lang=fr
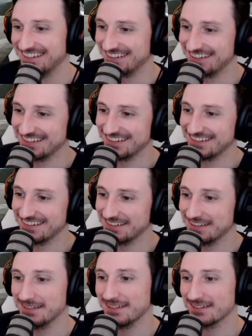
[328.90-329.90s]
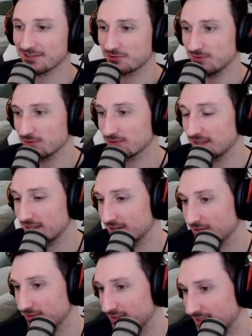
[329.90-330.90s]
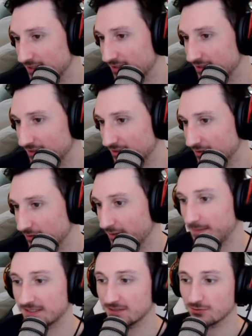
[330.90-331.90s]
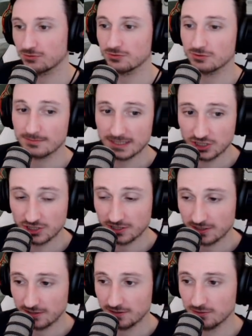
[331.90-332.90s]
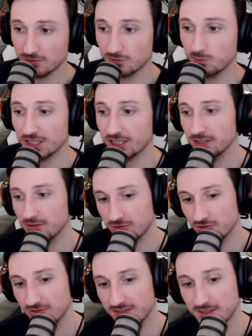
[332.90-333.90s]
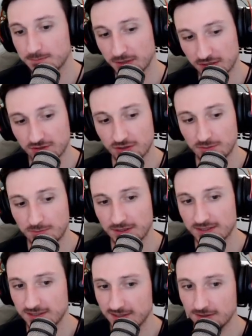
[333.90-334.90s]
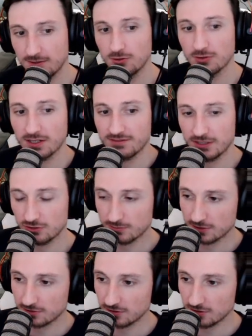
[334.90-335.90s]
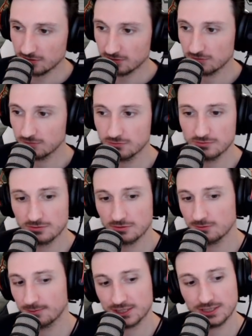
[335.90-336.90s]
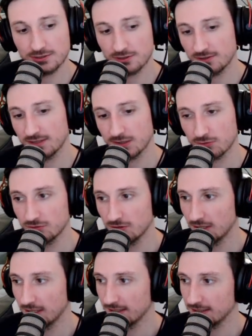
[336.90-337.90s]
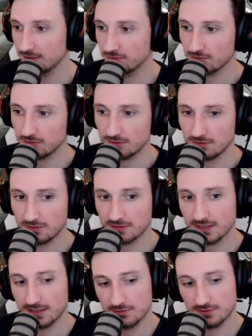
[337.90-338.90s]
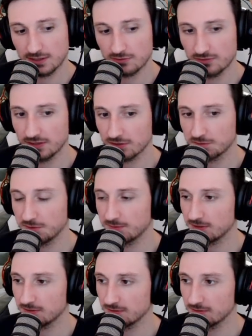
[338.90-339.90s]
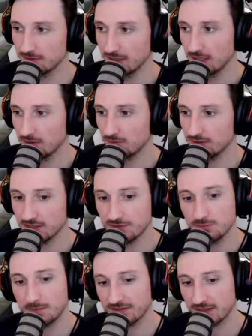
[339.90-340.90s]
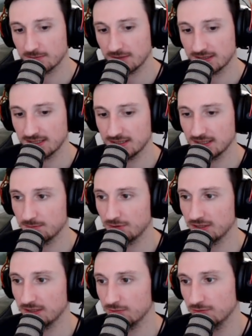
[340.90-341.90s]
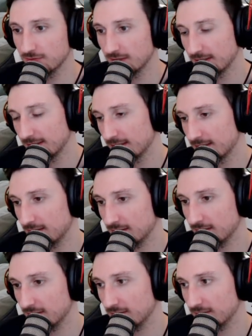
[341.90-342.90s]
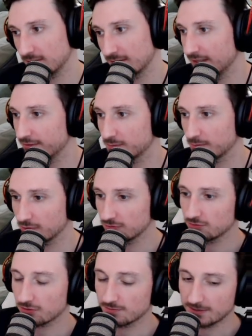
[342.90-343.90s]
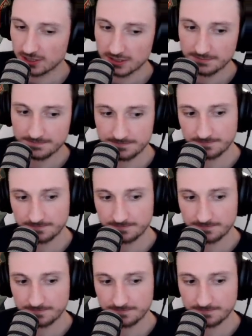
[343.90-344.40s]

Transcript: euh, et ensuite, on, a, on, a, on va passer au second match. donc, Washington Justice, Boston Uprising, le réveil de Boston où Washington déroule. Ils sont en, train de dérouler en ce moment. on les a vus pas vraiment inquiétés depuis le début. quel est votre prono sur ce match-là